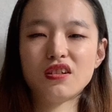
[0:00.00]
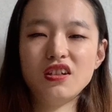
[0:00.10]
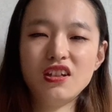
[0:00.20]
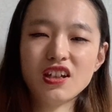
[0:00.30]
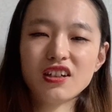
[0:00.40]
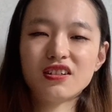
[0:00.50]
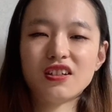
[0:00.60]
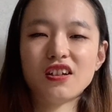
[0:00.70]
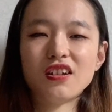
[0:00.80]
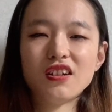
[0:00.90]
いいなっ
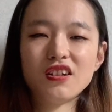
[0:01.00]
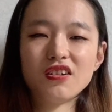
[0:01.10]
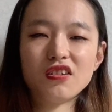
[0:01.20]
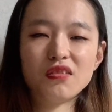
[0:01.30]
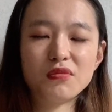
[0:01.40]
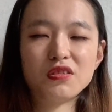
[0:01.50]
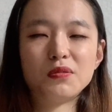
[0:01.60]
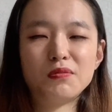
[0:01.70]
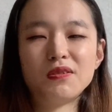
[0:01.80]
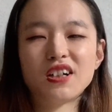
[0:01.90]
て思う
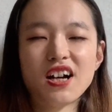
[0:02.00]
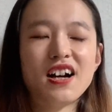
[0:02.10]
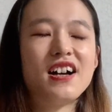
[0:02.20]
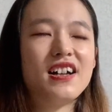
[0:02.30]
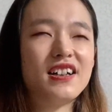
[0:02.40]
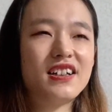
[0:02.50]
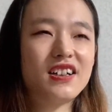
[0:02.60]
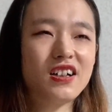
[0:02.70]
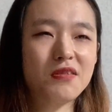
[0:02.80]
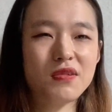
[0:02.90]
部分が
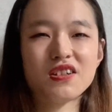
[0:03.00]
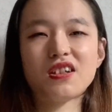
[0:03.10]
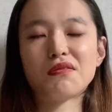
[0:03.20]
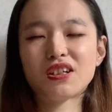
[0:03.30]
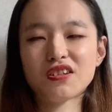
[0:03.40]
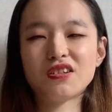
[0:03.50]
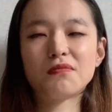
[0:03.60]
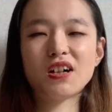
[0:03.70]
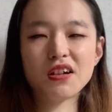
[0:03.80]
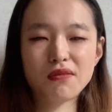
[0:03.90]
ありました私
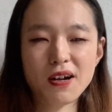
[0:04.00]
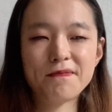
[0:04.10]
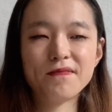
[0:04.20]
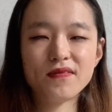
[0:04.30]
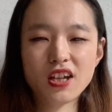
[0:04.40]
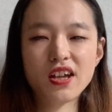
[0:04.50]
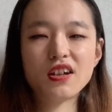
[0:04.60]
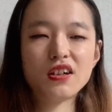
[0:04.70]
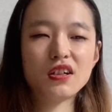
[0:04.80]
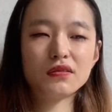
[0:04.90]
の場合は。で
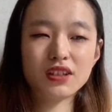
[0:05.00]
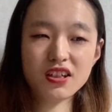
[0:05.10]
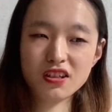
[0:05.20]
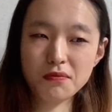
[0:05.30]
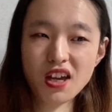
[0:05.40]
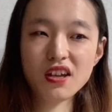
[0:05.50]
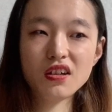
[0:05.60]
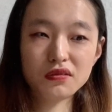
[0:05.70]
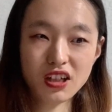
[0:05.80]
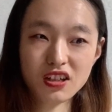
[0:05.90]
2つ目
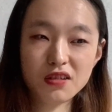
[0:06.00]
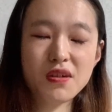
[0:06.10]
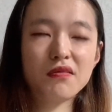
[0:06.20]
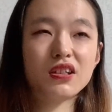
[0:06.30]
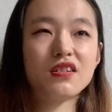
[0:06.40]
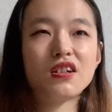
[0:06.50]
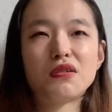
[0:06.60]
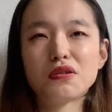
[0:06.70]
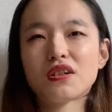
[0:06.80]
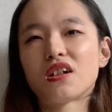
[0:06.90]
2つ目私が
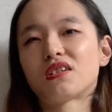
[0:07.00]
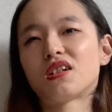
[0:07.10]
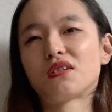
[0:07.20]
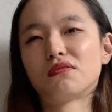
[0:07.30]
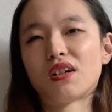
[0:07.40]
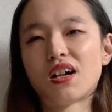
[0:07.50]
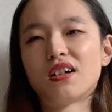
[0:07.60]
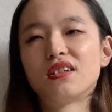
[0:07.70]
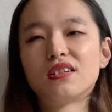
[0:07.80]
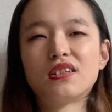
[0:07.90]
欲しかったのは
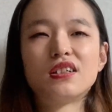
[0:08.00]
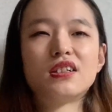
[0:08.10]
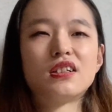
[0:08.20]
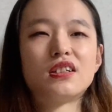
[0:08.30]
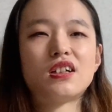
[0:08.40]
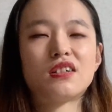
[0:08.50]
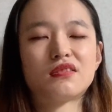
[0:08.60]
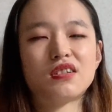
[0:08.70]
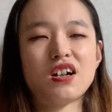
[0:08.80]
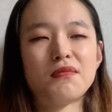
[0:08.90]
あ
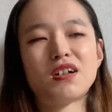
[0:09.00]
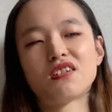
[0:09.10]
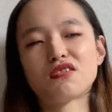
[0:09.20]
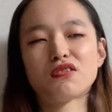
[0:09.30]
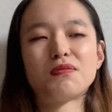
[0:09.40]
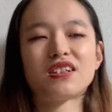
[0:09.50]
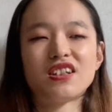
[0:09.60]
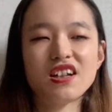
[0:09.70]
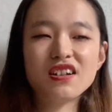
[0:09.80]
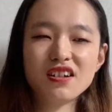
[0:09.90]
のあまあちょっと待っ
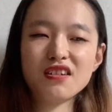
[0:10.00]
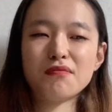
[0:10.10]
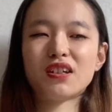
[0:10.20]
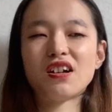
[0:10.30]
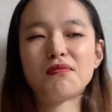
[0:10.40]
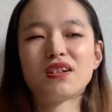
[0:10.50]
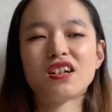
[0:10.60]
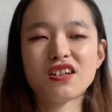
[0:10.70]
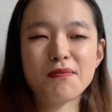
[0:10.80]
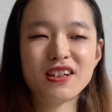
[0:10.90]
てまだま
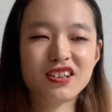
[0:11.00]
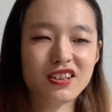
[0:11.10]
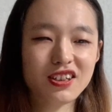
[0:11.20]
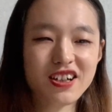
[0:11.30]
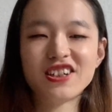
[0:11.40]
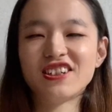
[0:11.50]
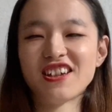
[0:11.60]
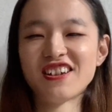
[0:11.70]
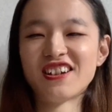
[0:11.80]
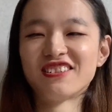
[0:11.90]
だ喋りたりひん
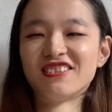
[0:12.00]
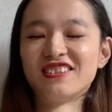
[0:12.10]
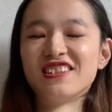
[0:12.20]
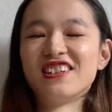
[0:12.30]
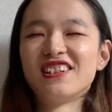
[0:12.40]
ねんあの